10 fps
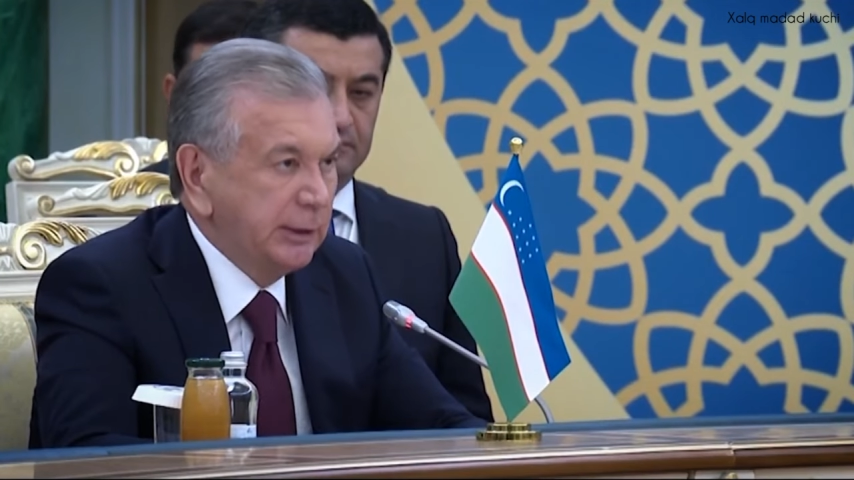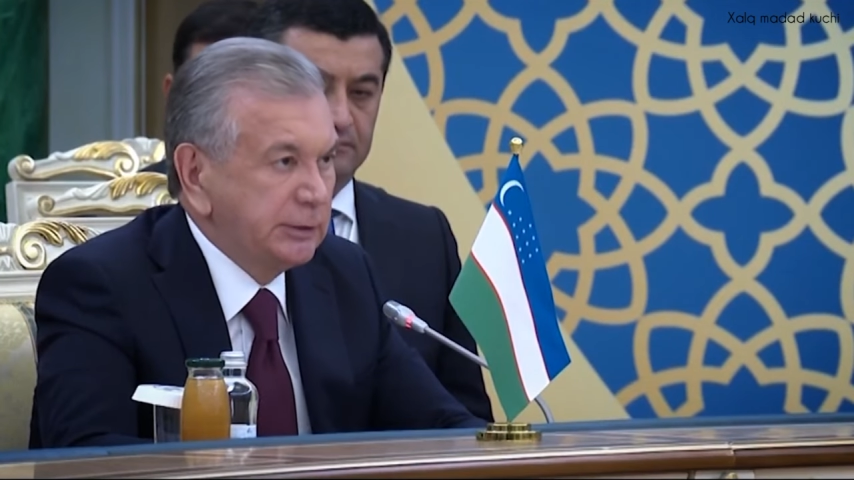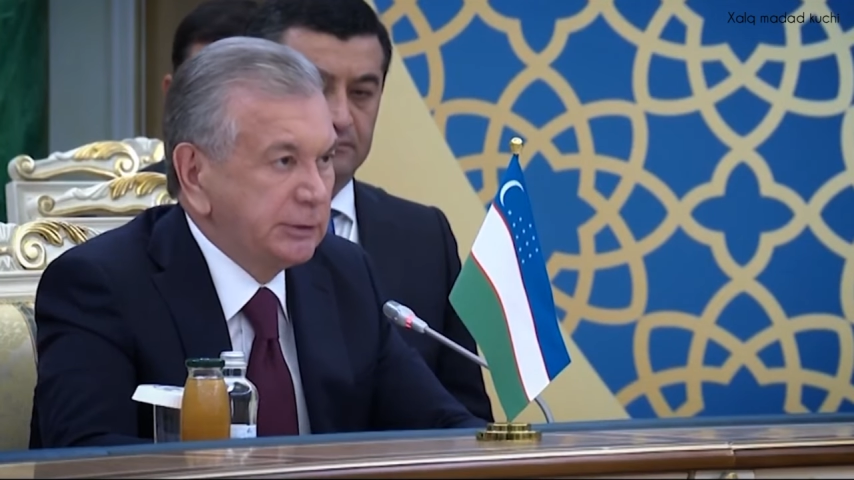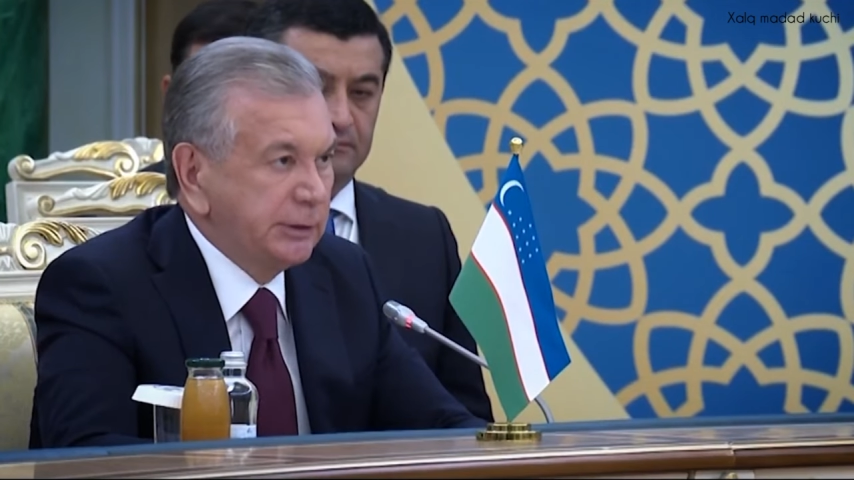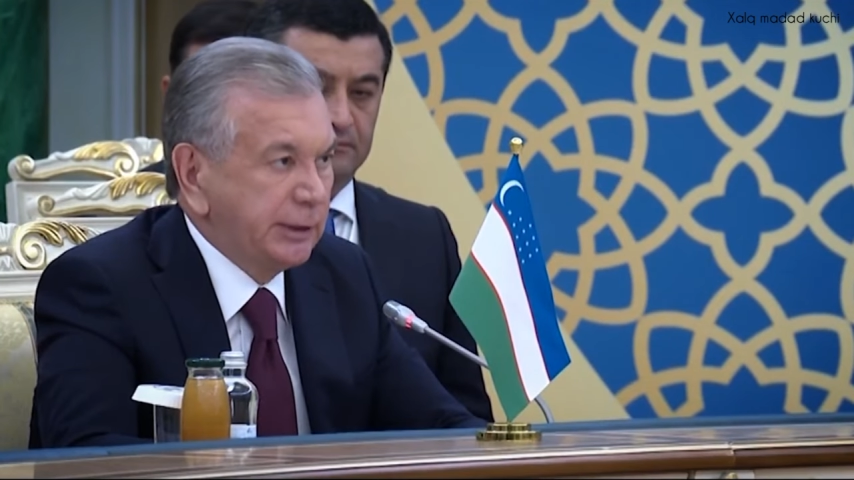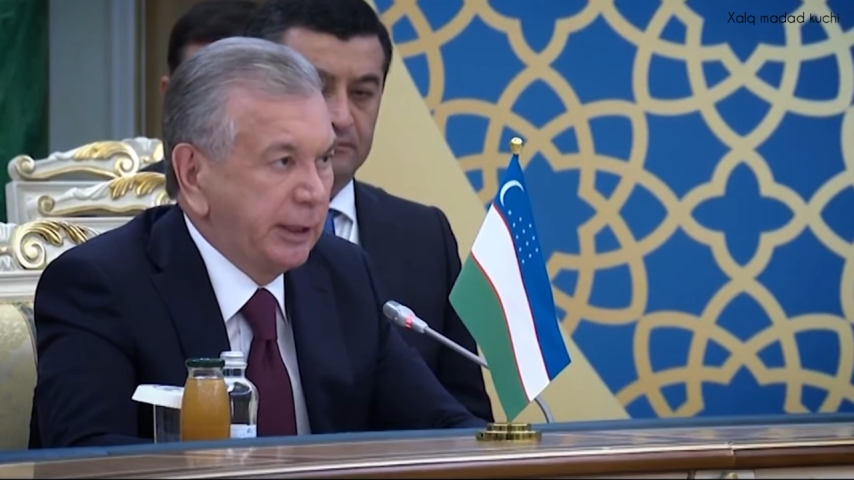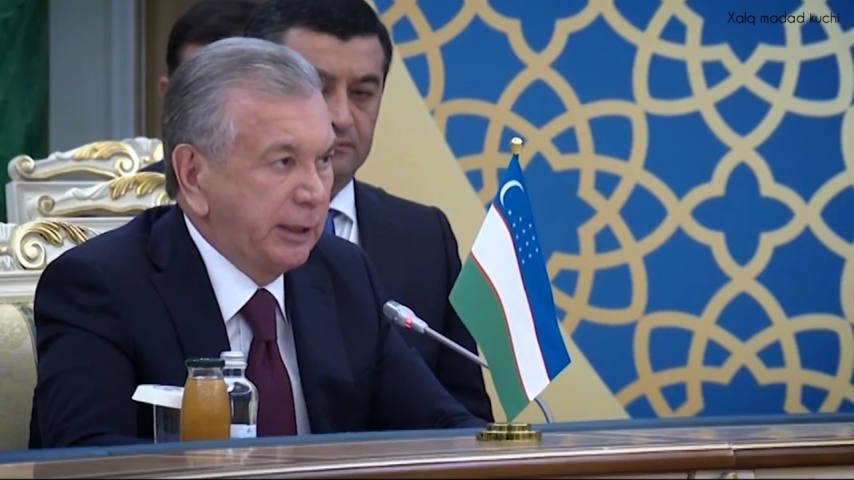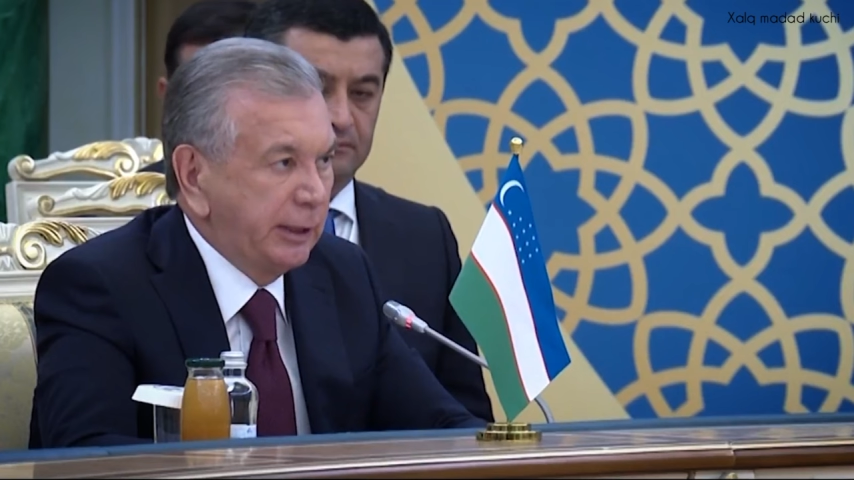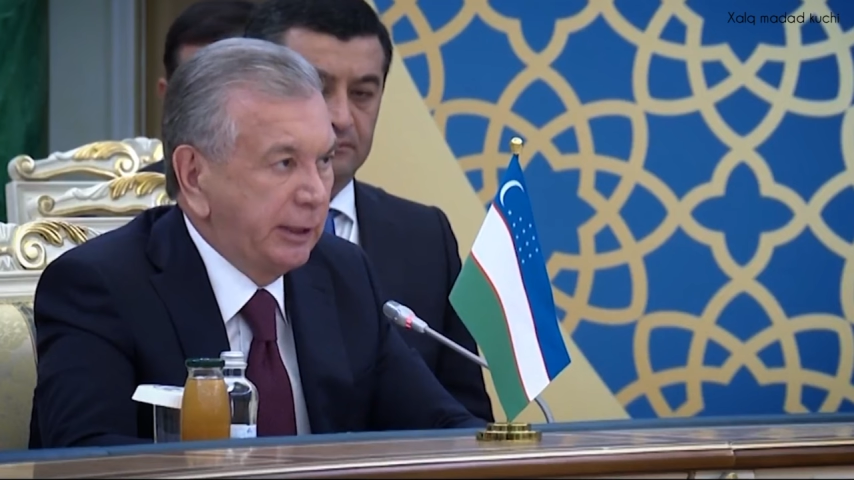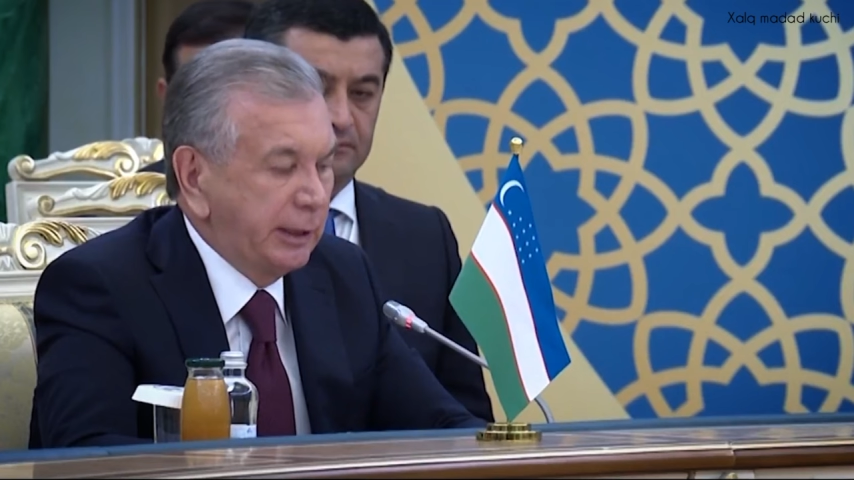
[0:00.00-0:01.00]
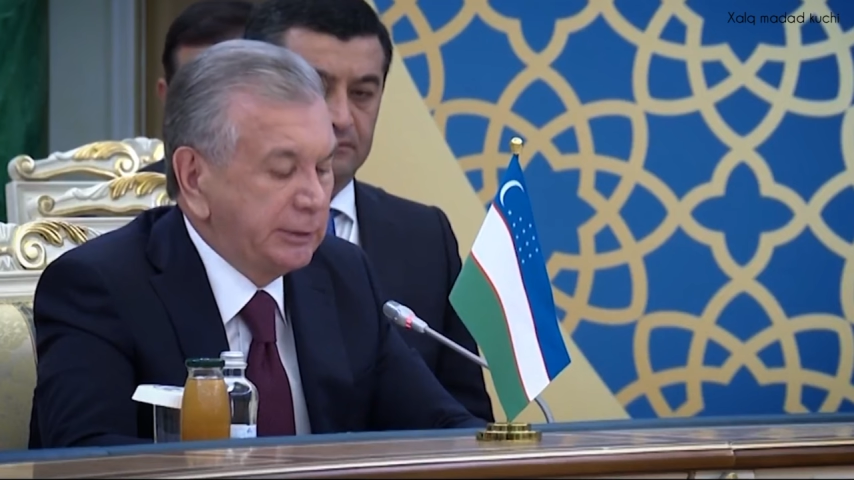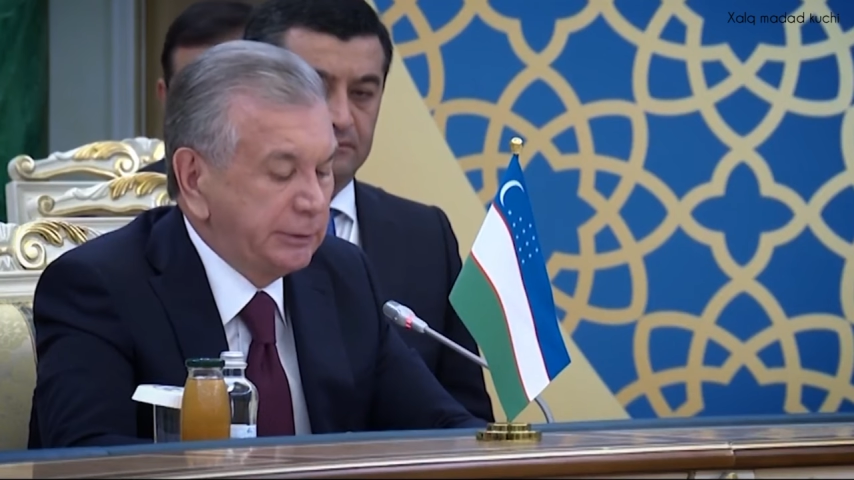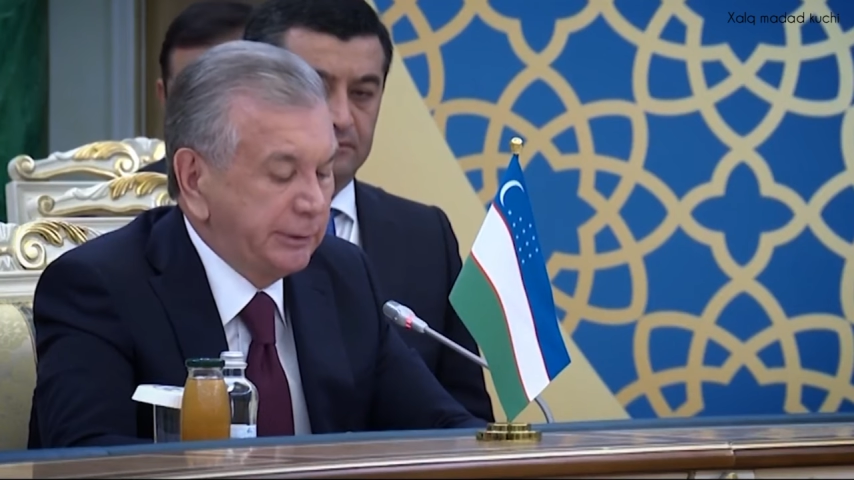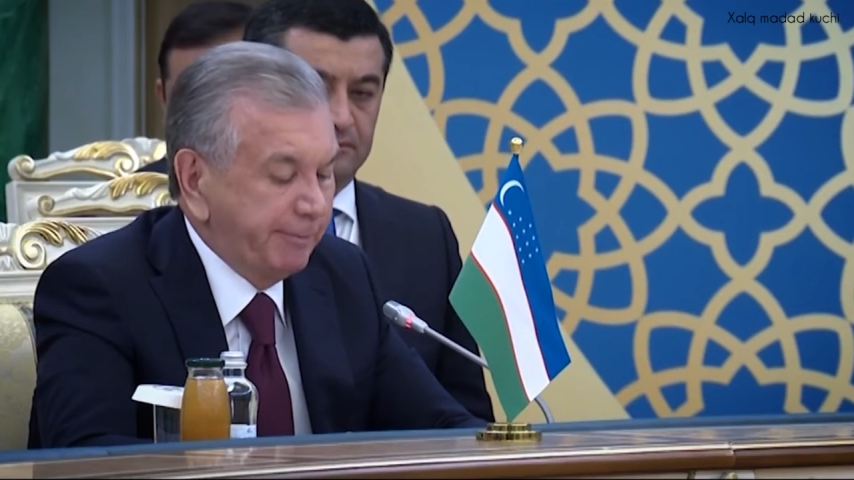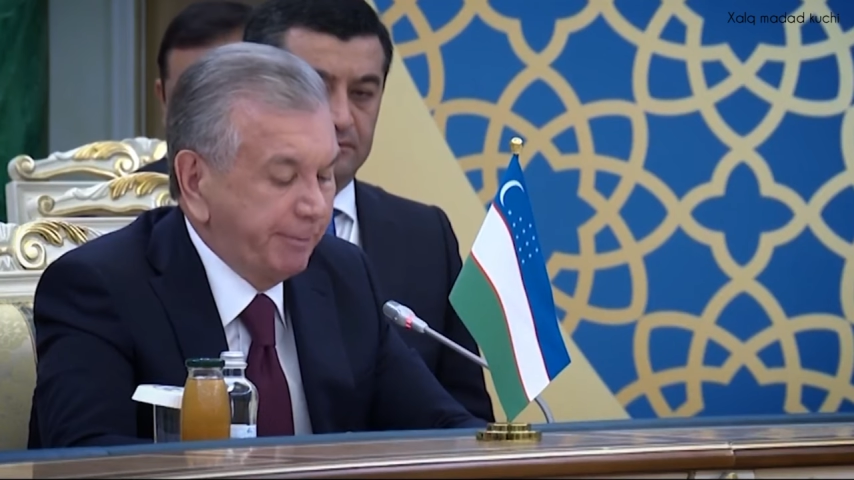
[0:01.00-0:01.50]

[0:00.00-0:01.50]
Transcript: Центральной Азии.